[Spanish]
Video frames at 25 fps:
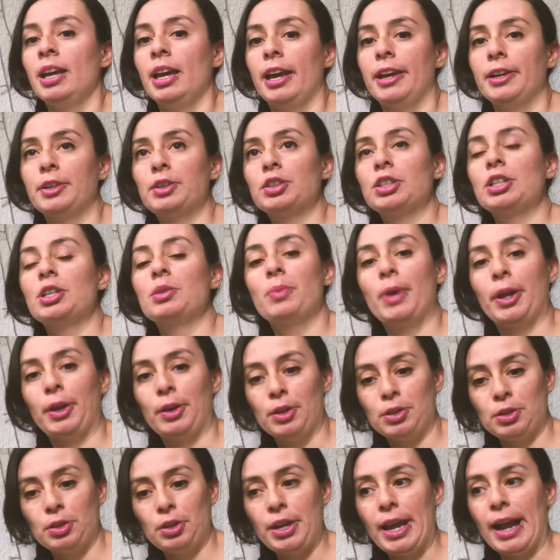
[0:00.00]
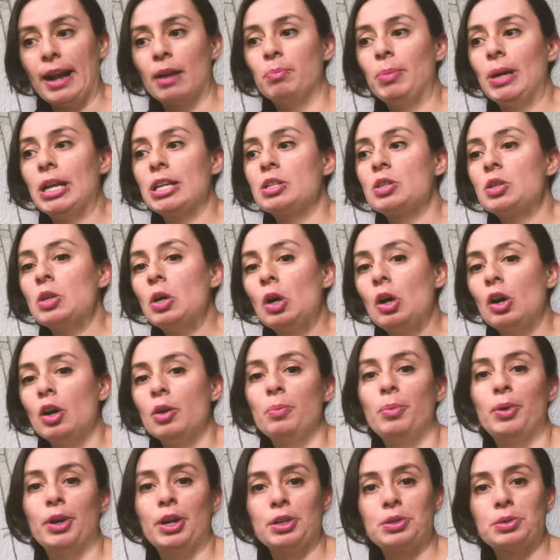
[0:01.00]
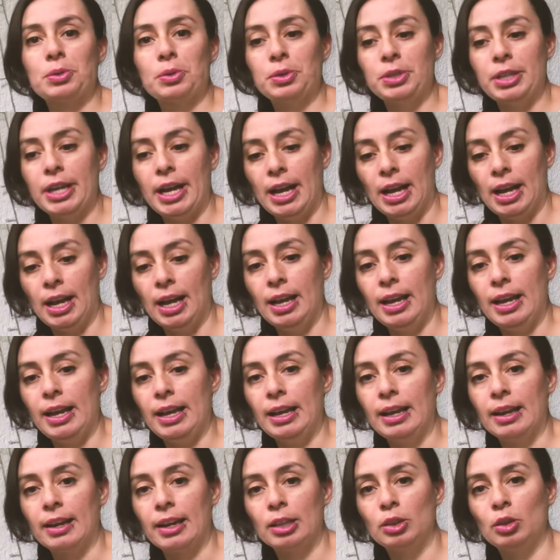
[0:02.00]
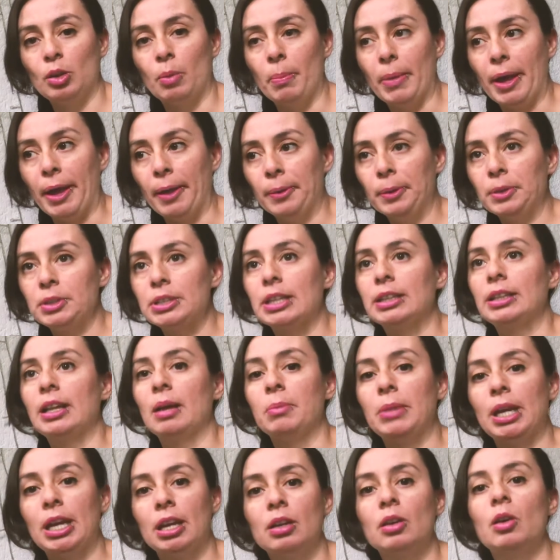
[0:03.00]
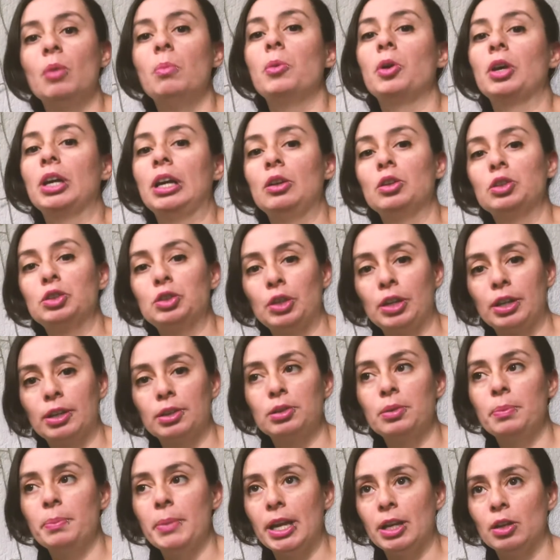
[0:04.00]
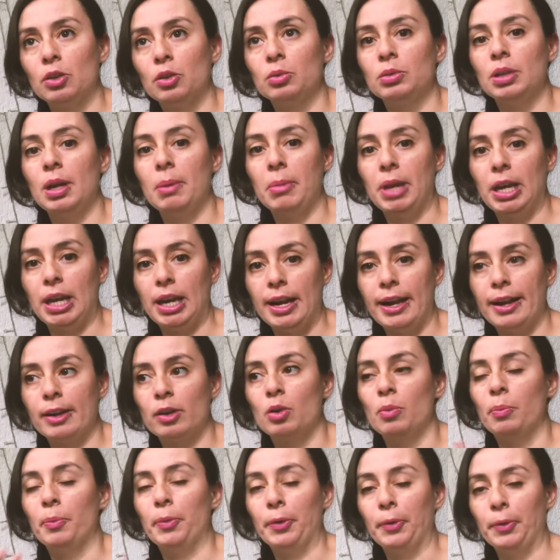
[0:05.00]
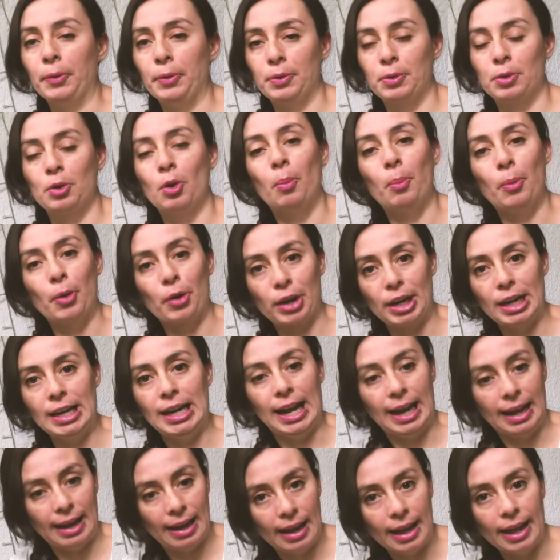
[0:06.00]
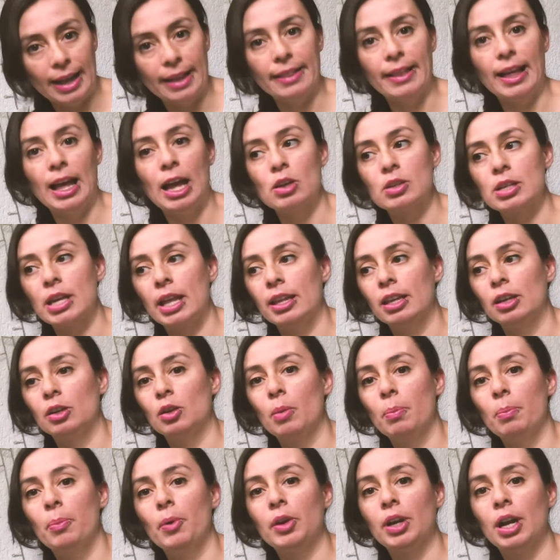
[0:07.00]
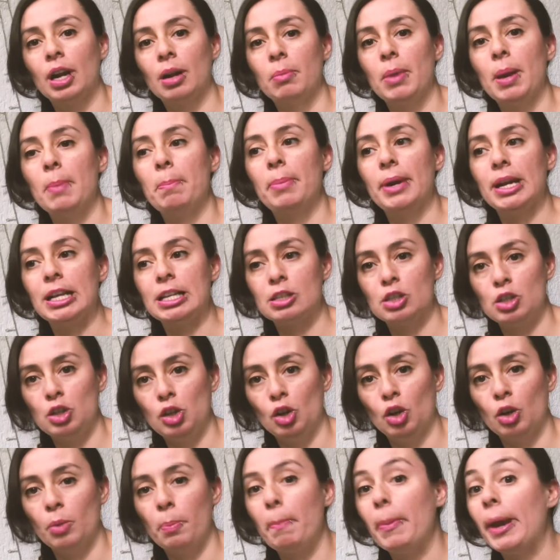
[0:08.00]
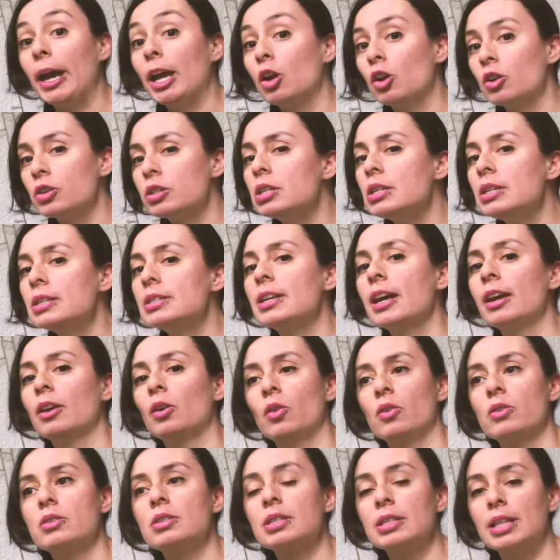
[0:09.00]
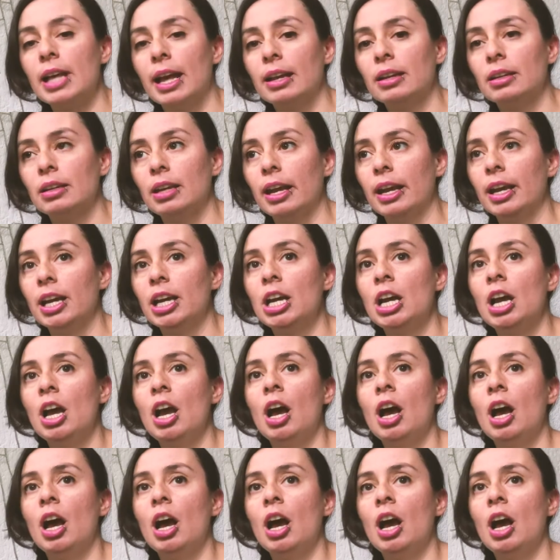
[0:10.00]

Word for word: Entonces, bueno, eso ya pasó y por eso ya he retomado. O sea, también como que lo estoy retomando de una manera como, como relajada, o sea, de no ponerme presión, pero sí ser constante